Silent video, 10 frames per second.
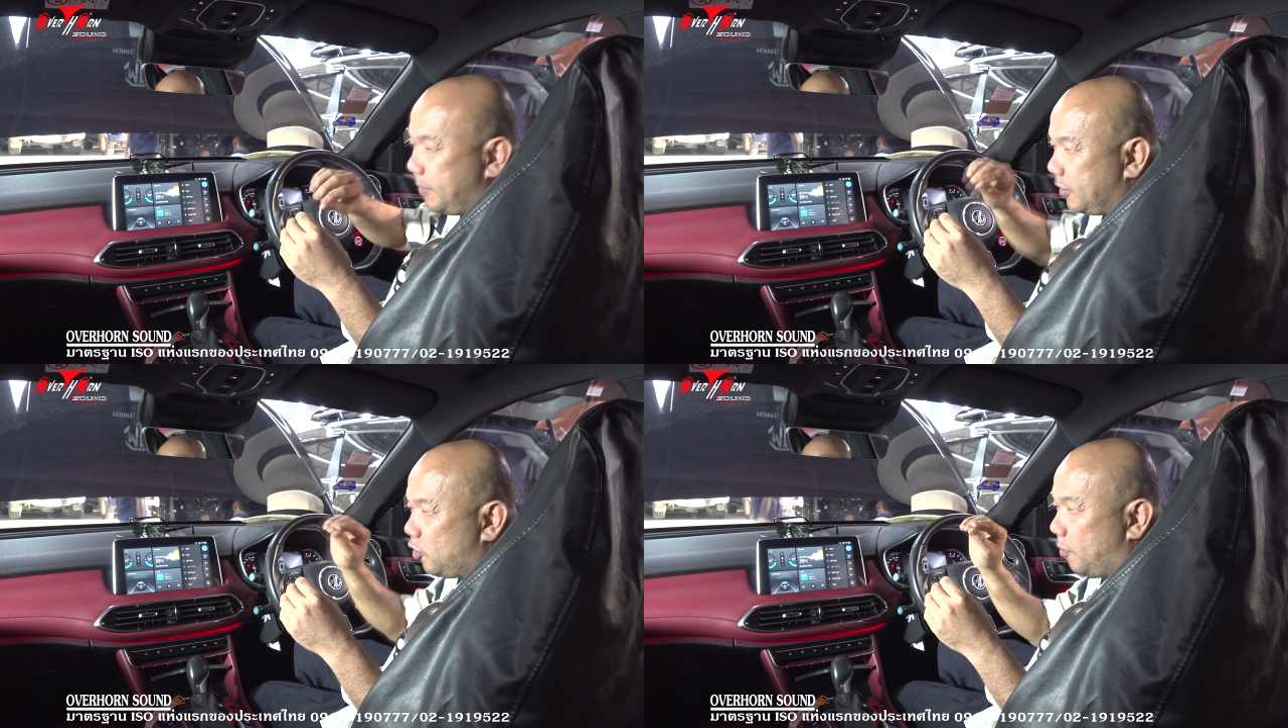
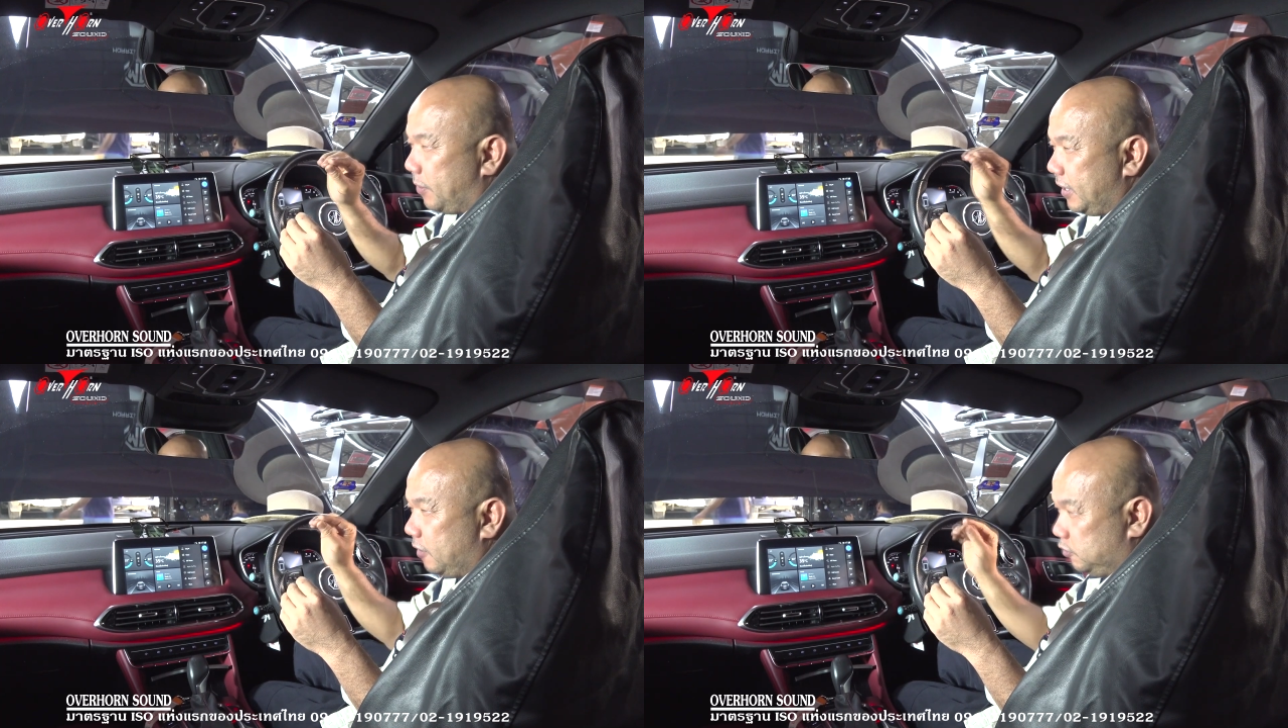ไม่ไปกบ
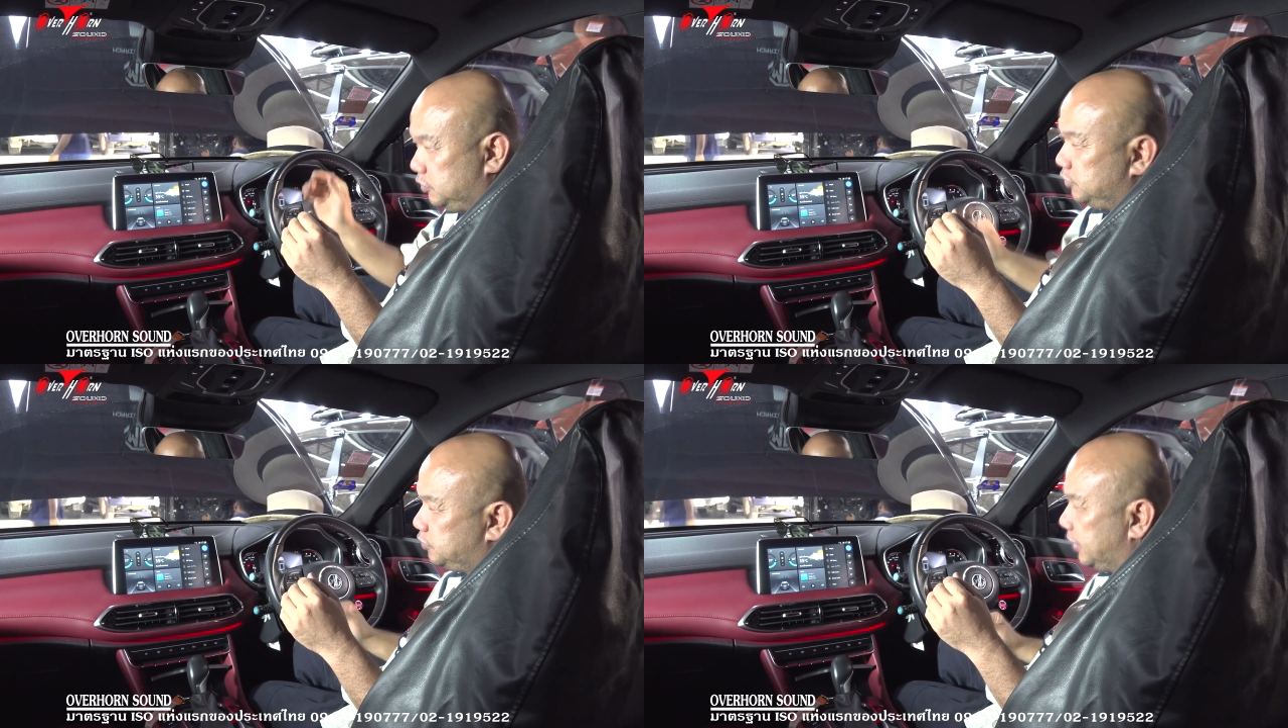รายละเอียดขอ
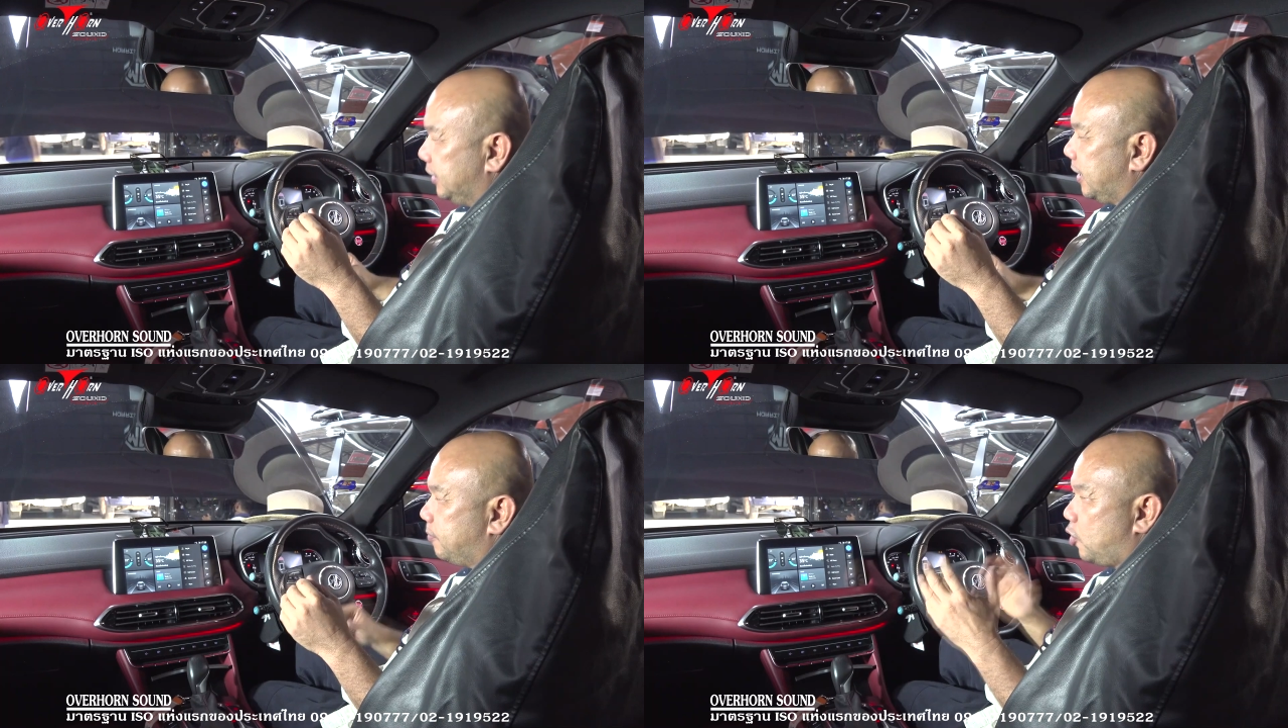งชิ้นดนตรี
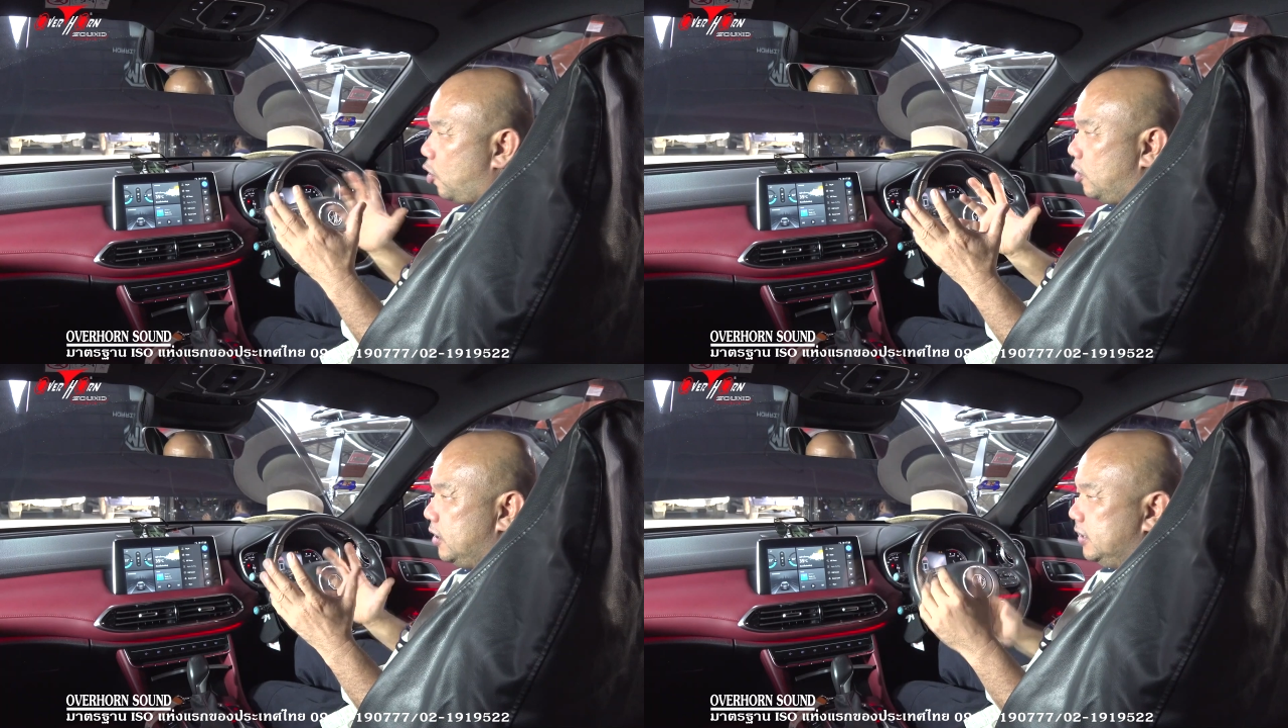นะครับก็